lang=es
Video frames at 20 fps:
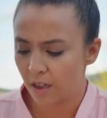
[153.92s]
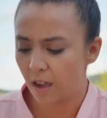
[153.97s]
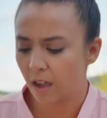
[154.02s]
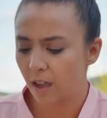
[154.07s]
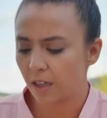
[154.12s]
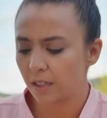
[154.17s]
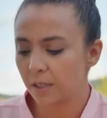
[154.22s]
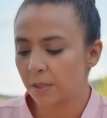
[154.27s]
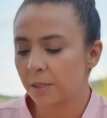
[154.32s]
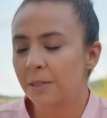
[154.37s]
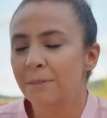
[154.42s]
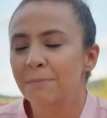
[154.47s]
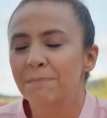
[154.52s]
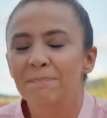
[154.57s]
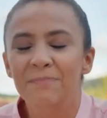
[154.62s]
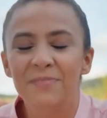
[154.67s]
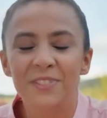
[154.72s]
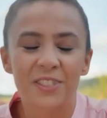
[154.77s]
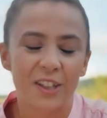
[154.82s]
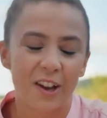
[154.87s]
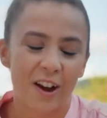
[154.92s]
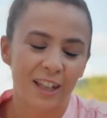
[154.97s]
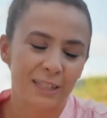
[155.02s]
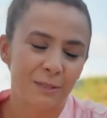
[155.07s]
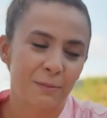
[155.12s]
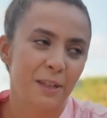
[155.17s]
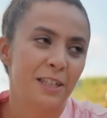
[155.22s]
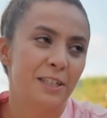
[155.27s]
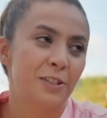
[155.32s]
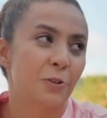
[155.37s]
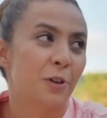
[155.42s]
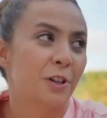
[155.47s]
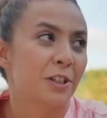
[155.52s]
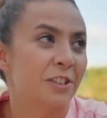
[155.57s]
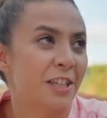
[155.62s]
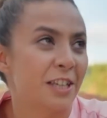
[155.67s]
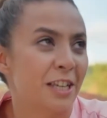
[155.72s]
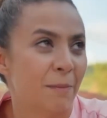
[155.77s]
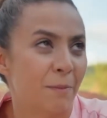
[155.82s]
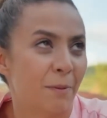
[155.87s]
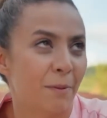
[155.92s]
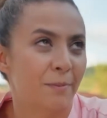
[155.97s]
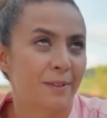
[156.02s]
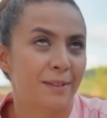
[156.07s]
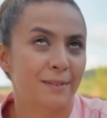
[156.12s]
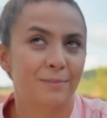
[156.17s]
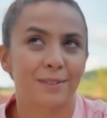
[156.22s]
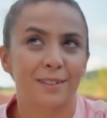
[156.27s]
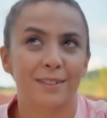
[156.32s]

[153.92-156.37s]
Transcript: Ay, Sadie no podría hacerle eso